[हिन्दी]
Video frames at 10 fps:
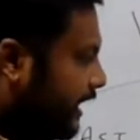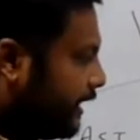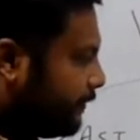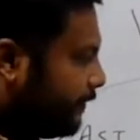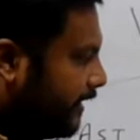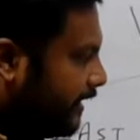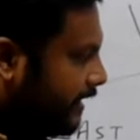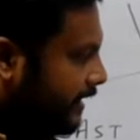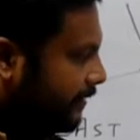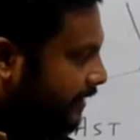लाइन
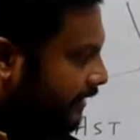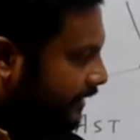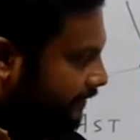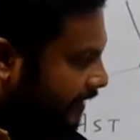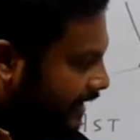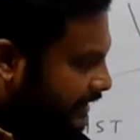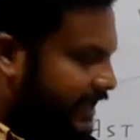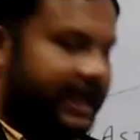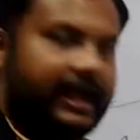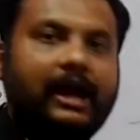पर बनने वाला
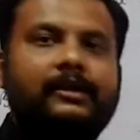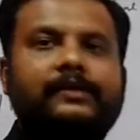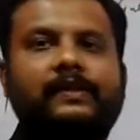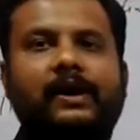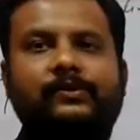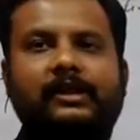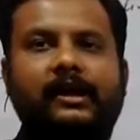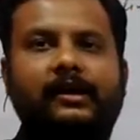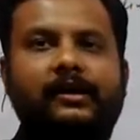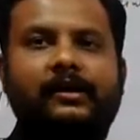ये एंगल कितना होता
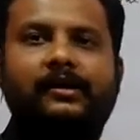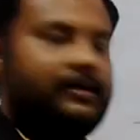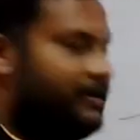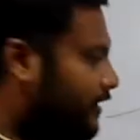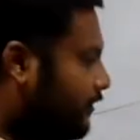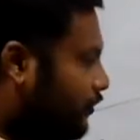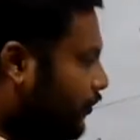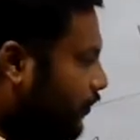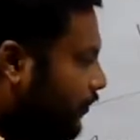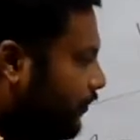है तो
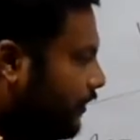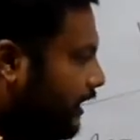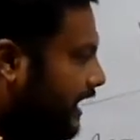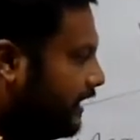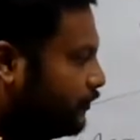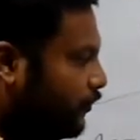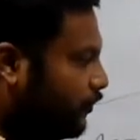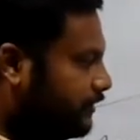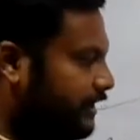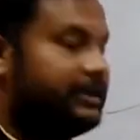एक
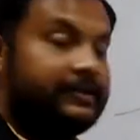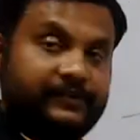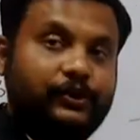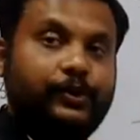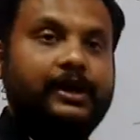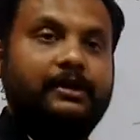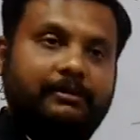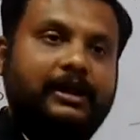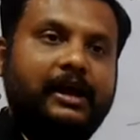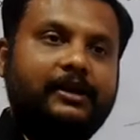दो तीन ये तीनों एंगल
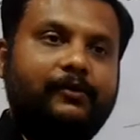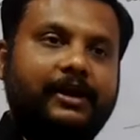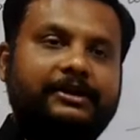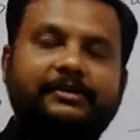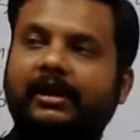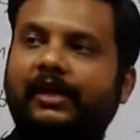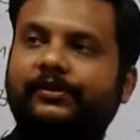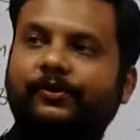मिल करके 180 बनाते